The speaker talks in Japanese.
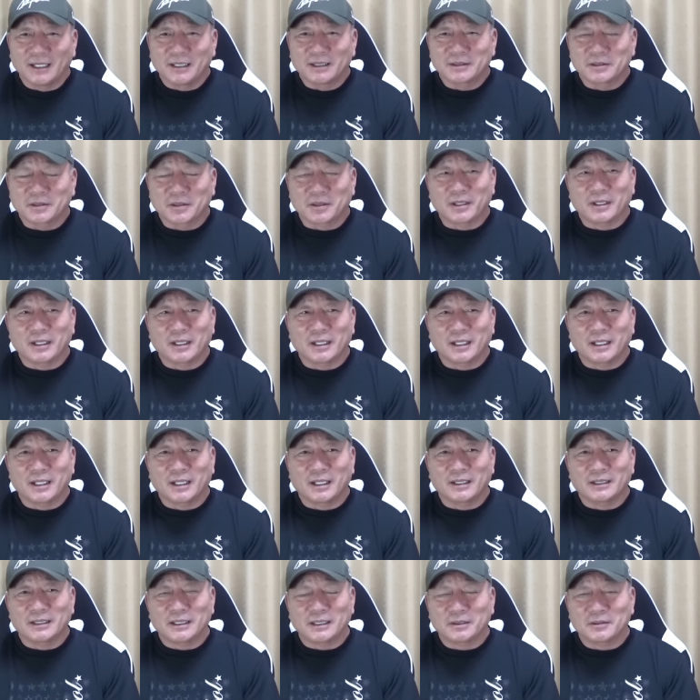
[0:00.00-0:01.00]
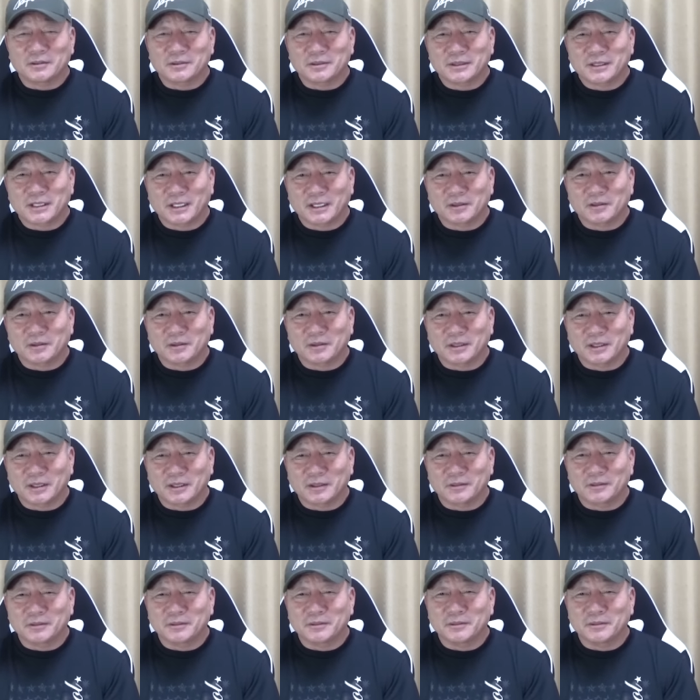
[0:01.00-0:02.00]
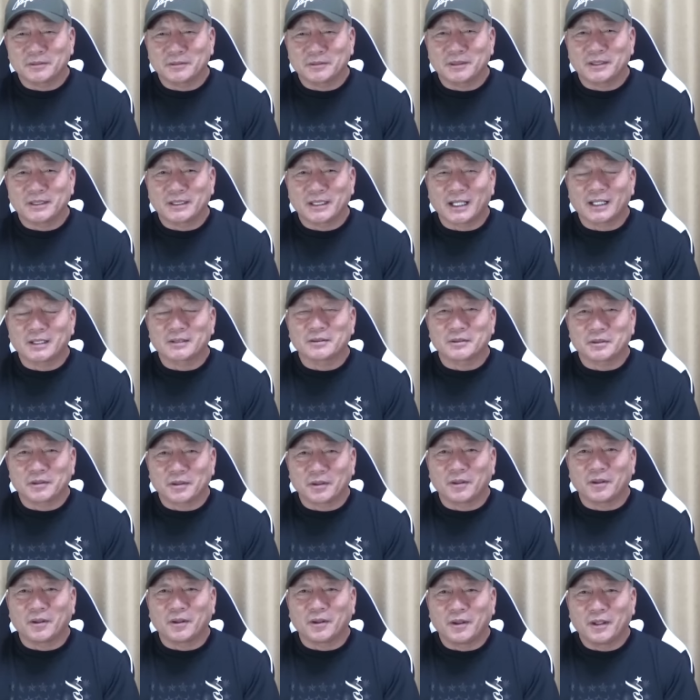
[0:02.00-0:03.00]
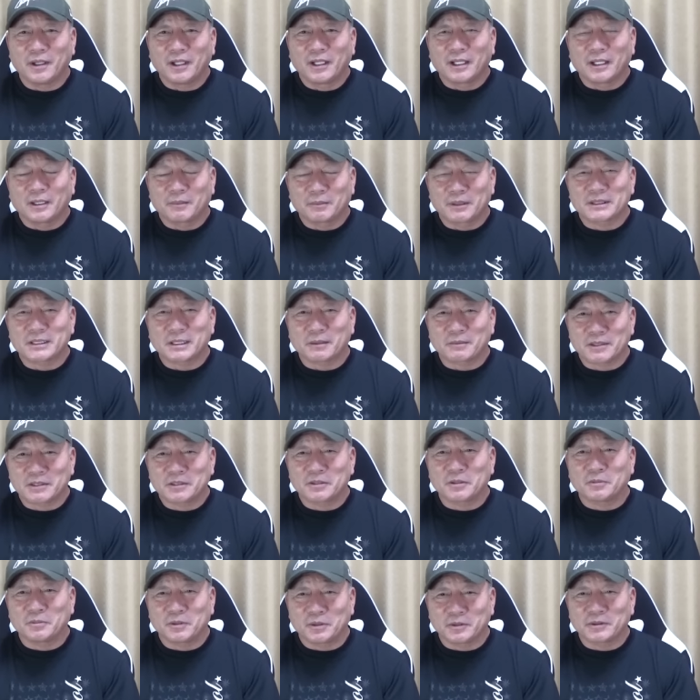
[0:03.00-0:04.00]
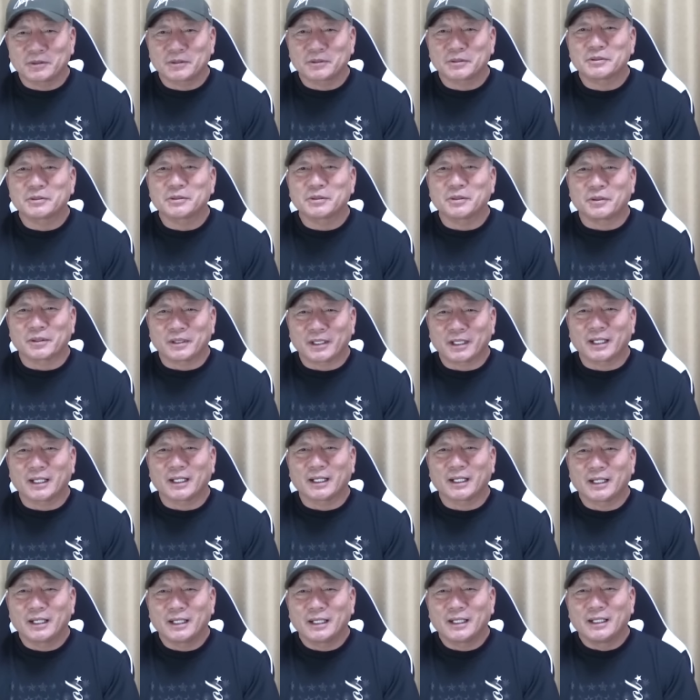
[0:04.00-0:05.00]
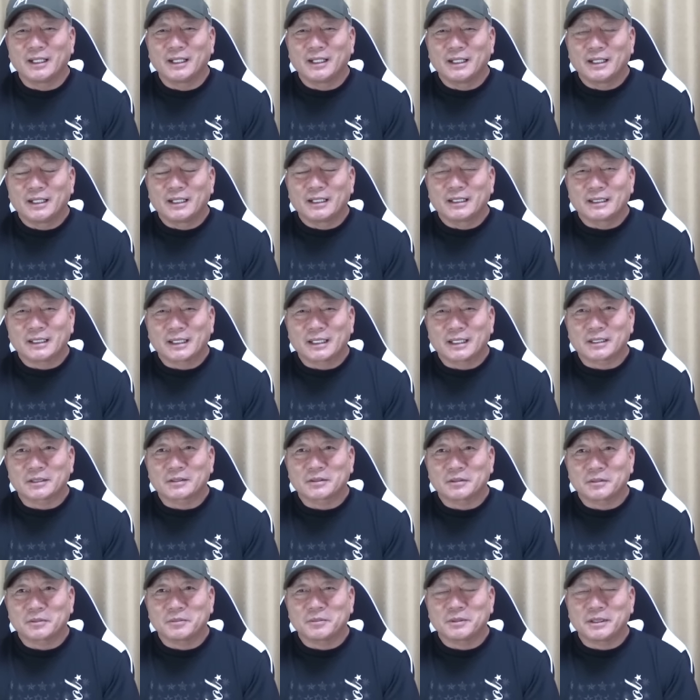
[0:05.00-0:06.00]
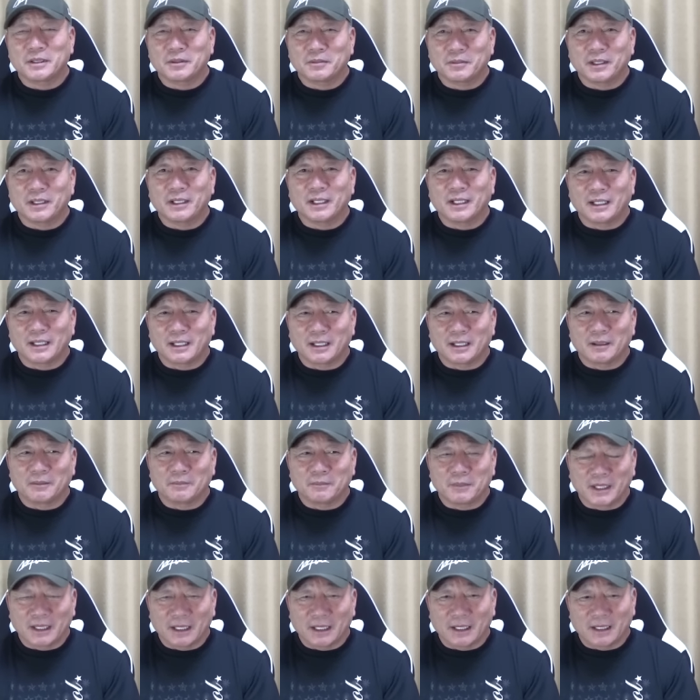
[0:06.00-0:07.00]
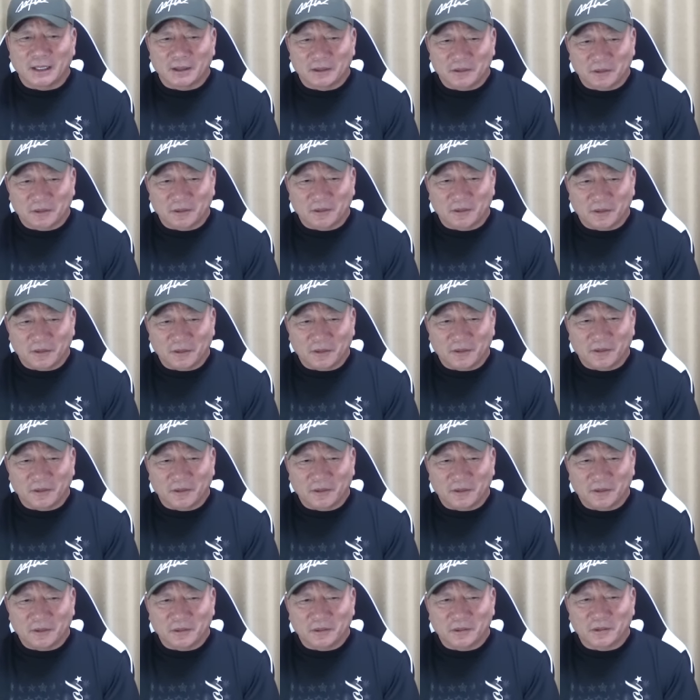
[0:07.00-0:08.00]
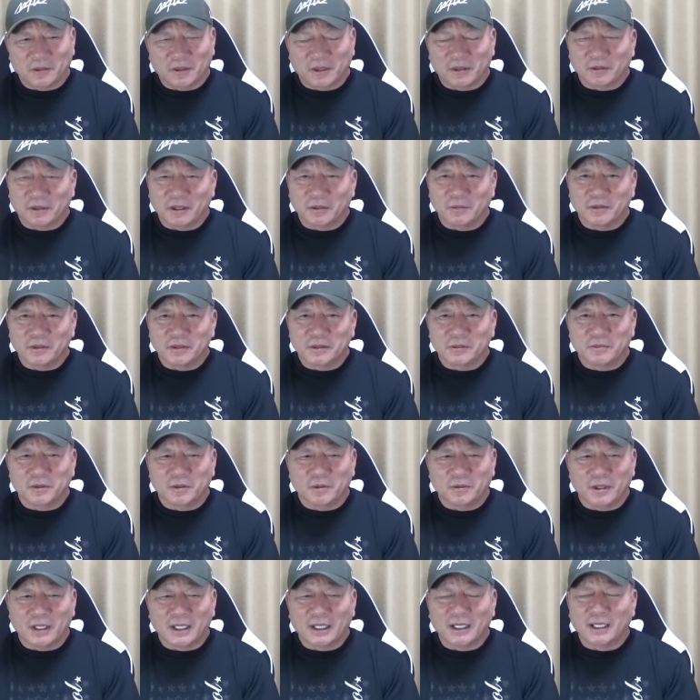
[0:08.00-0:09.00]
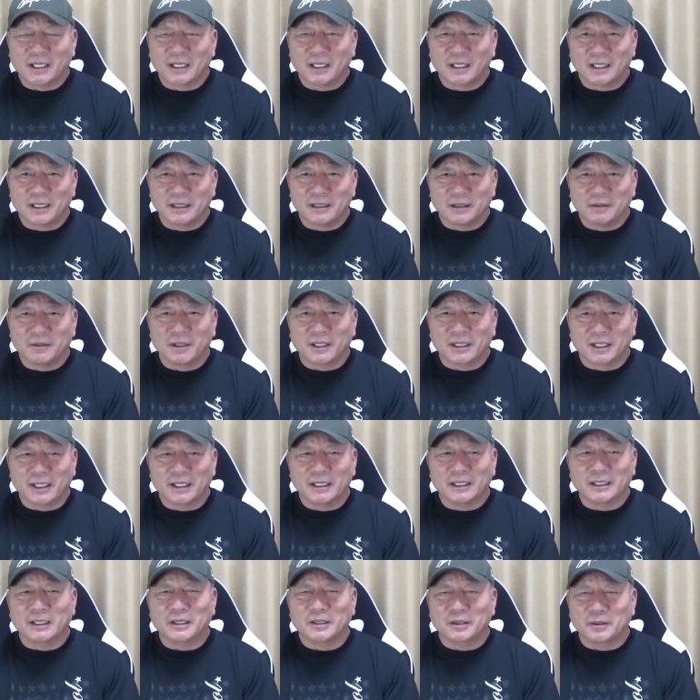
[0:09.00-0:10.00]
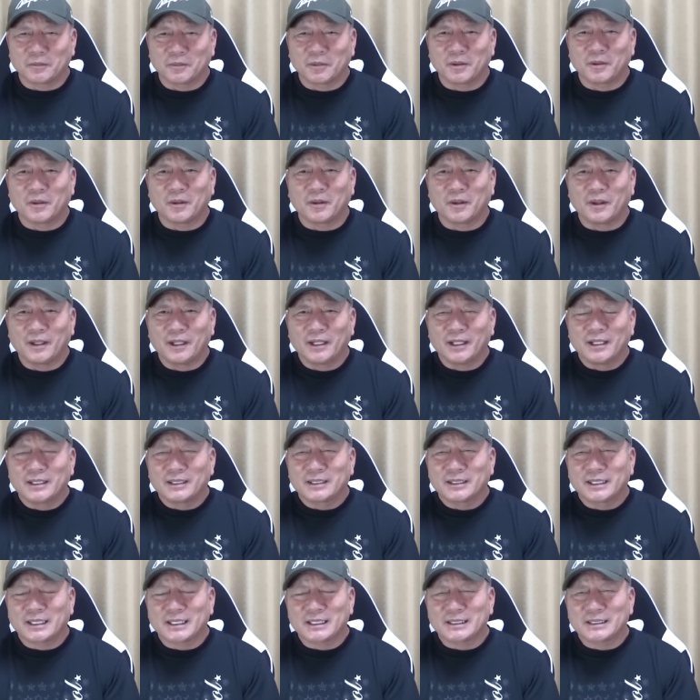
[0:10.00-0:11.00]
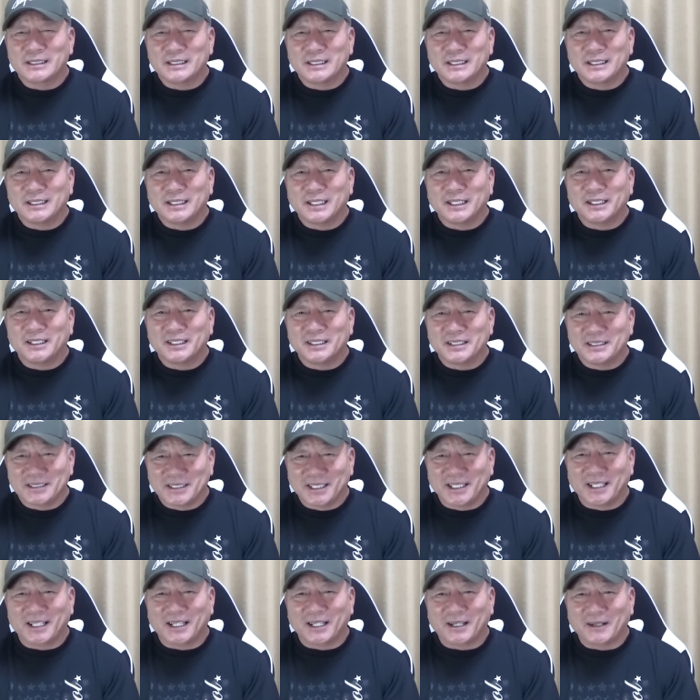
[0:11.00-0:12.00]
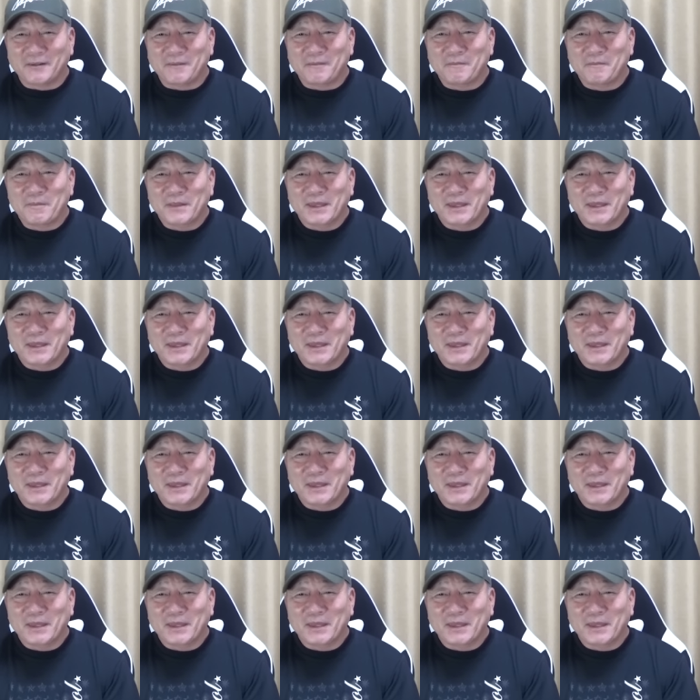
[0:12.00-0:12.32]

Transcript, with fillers: それが2軍スタートっていうふうになると、やっぱ寂しい思いするよね。だからそういう意味では、まあ、あの小童の気持ちもわからないではないけども、うん、ただ時期的にさ